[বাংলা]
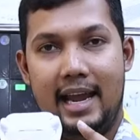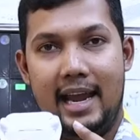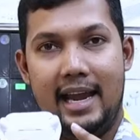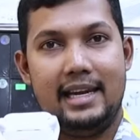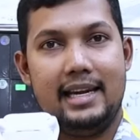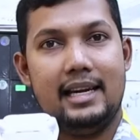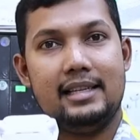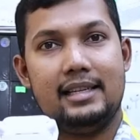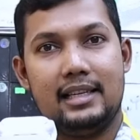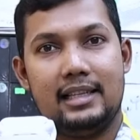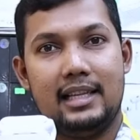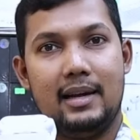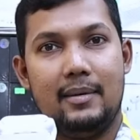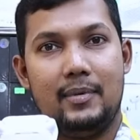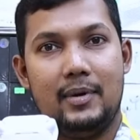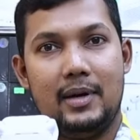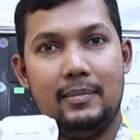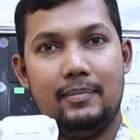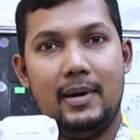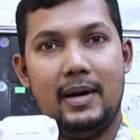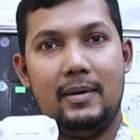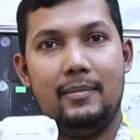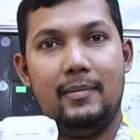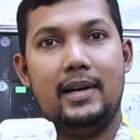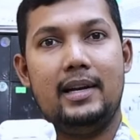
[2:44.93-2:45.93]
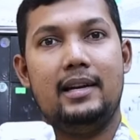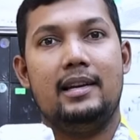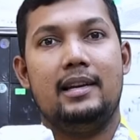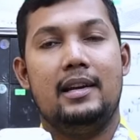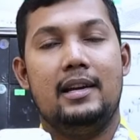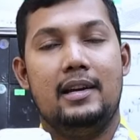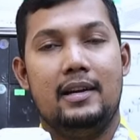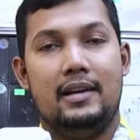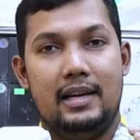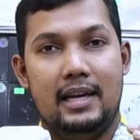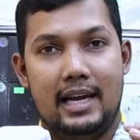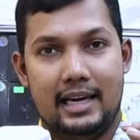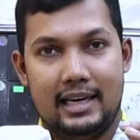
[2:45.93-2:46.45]
এটার সাথে আপনারা পাবেন
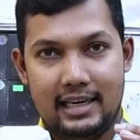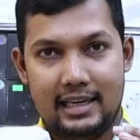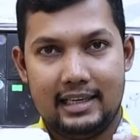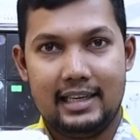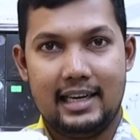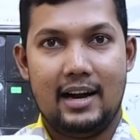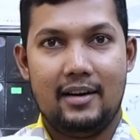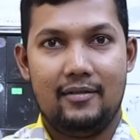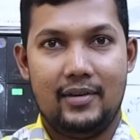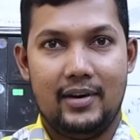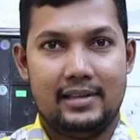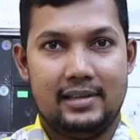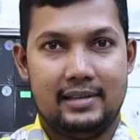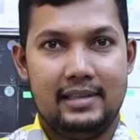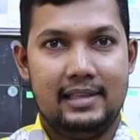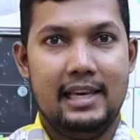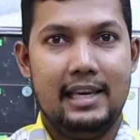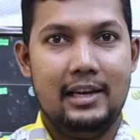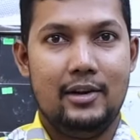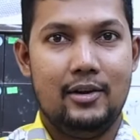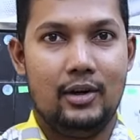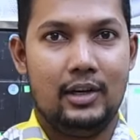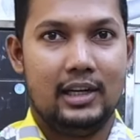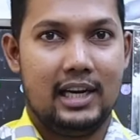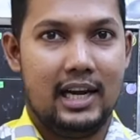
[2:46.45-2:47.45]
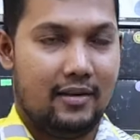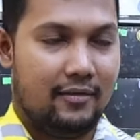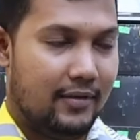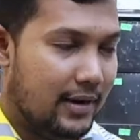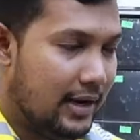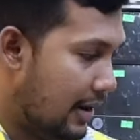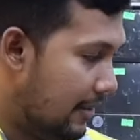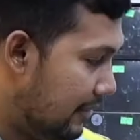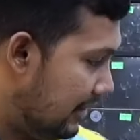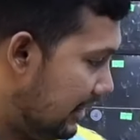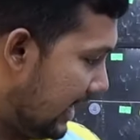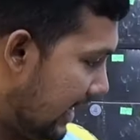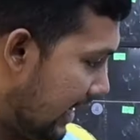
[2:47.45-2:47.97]
একটা কাভার সিলিকন কাভার
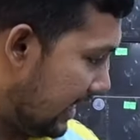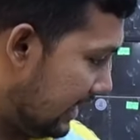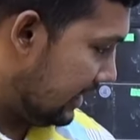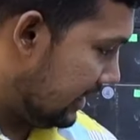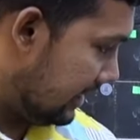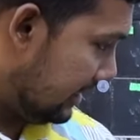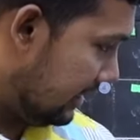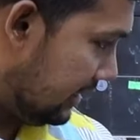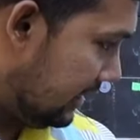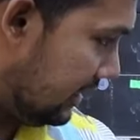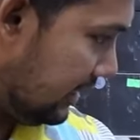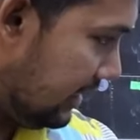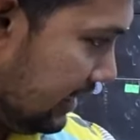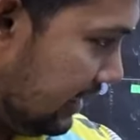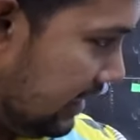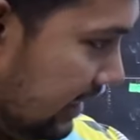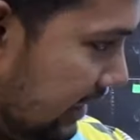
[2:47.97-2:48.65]
আমি দেখা দিচ্ছি